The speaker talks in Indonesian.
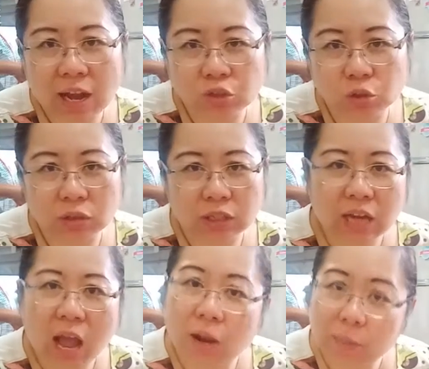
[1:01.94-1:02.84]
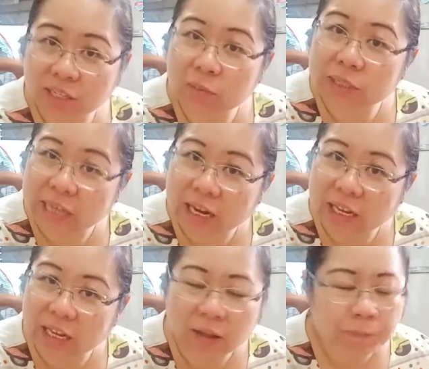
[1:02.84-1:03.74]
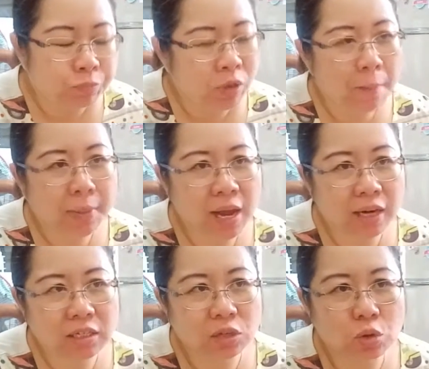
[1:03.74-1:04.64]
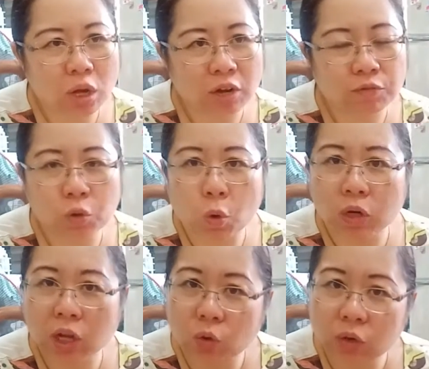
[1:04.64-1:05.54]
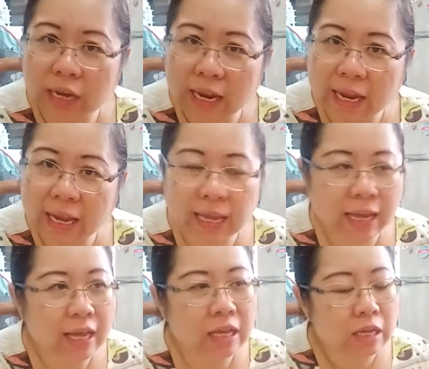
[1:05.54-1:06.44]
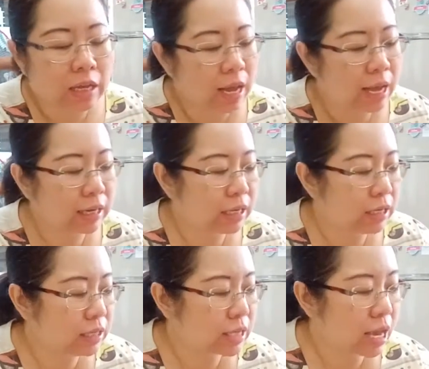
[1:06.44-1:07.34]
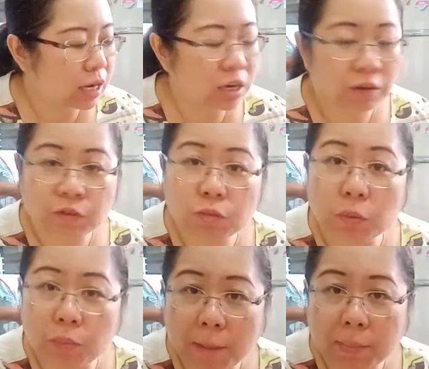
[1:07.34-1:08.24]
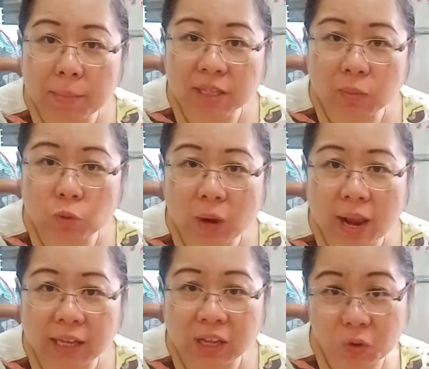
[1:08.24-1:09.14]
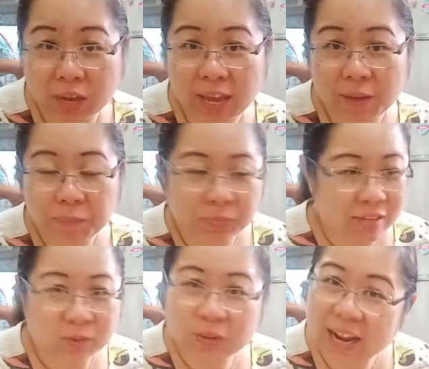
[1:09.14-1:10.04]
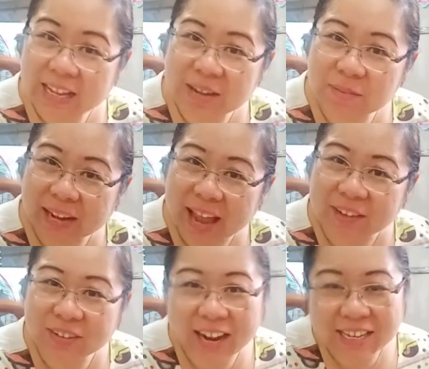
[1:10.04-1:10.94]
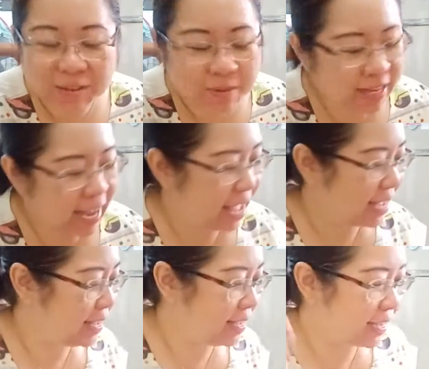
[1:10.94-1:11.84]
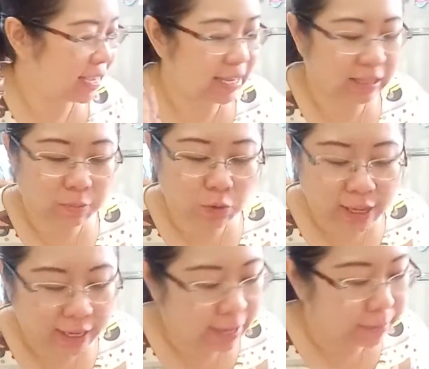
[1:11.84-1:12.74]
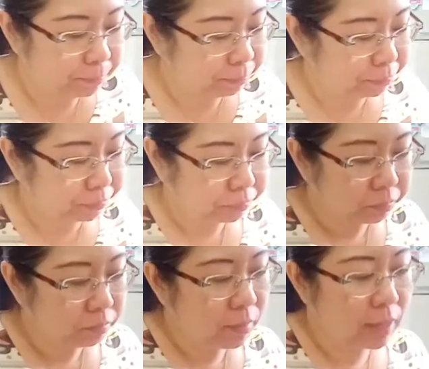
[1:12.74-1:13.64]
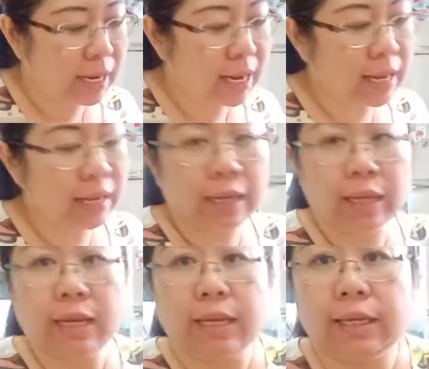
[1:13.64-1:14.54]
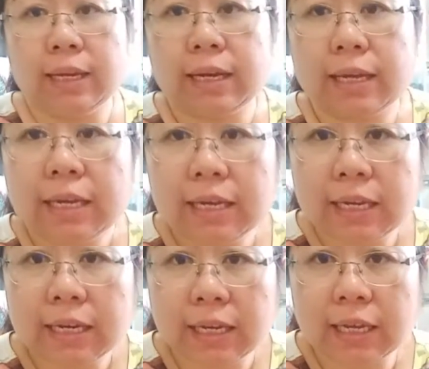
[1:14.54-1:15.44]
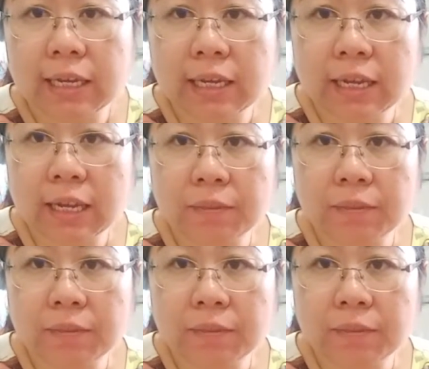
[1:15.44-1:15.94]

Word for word: lanjut. Jadi anggap aja berseri ya. Kapan hari saya sudah review onde-onde ya. Hari ini saya akan review beberapa macam kue lagi, oke? Okay? Udah nggak sabar ya? Udah nggak sabar ya? Oke, okay, kita mulai ya. Nah, yang ini nih,